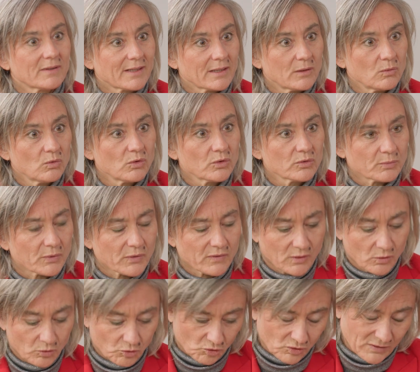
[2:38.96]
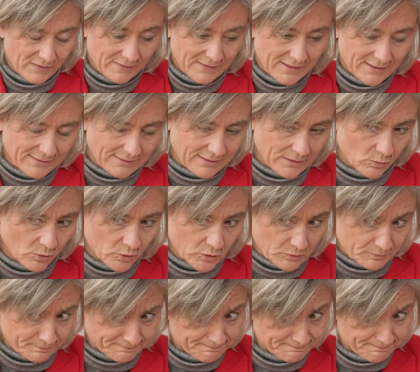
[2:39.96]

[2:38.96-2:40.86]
très lourde, une procédure judiciaire très lourde.